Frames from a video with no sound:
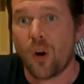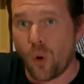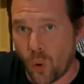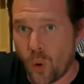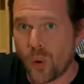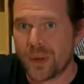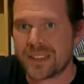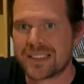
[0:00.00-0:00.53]

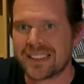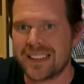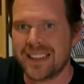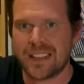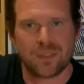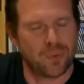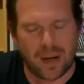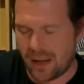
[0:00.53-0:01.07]
Und
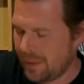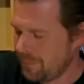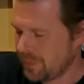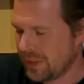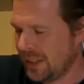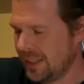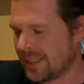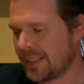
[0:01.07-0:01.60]
ich war
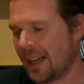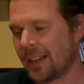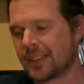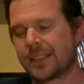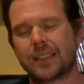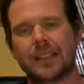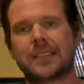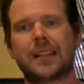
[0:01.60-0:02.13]
ich
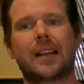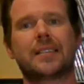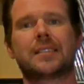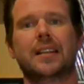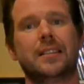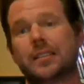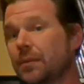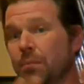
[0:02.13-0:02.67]
saß, ich saß
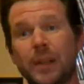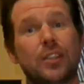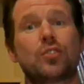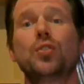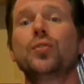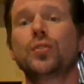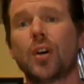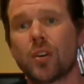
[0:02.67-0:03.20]
da. Ich, mich
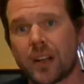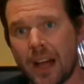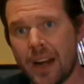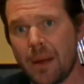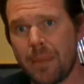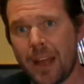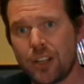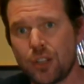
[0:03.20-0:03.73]
durfte auch
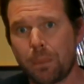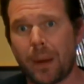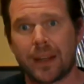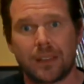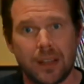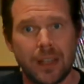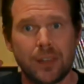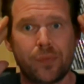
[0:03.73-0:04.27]
keiner mehr
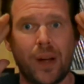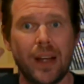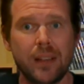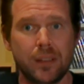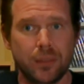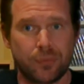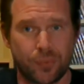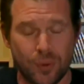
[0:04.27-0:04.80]
ansprechen. Ich war
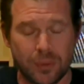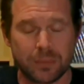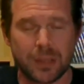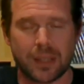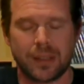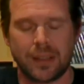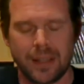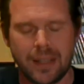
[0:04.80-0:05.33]
in dem Film
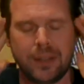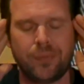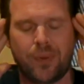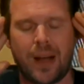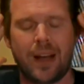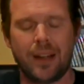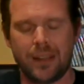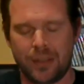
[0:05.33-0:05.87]
drin. Ich
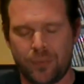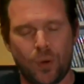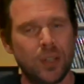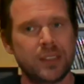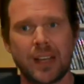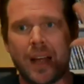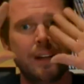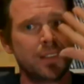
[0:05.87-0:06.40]
war, ich
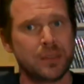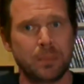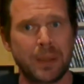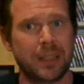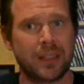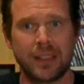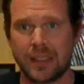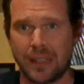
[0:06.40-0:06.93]
wollte alles
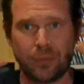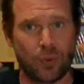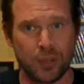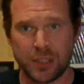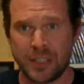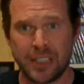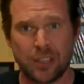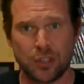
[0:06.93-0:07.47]
mitkriegen. Ich
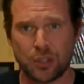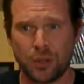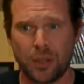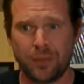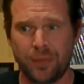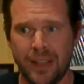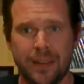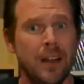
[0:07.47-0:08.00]
wollte nicht
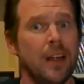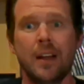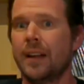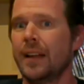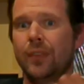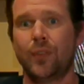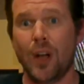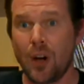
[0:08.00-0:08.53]
gestört werden.
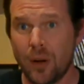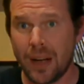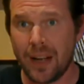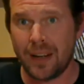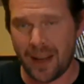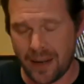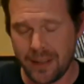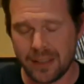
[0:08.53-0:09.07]
Ich wäre auch
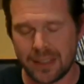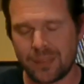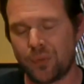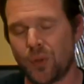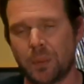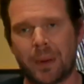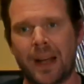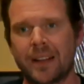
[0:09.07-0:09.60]
alleine in den
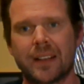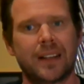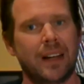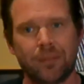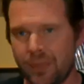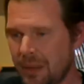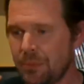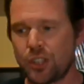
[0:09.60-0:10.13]
Film
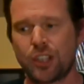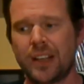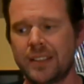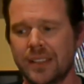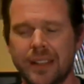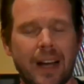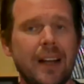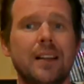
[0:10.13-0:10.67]
reingegangen. Wäre mir
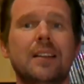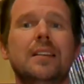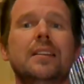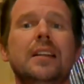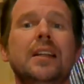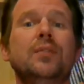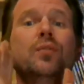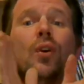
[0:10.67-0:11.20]
scheißegal.
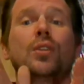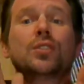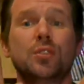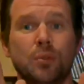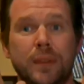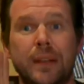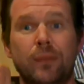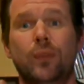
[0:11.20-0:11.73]
Ich wollte
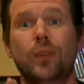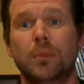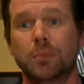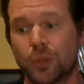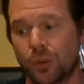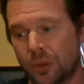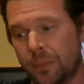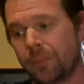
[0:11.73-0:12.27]
nur den Film
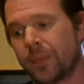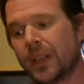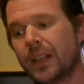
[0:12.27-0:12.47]
gucken.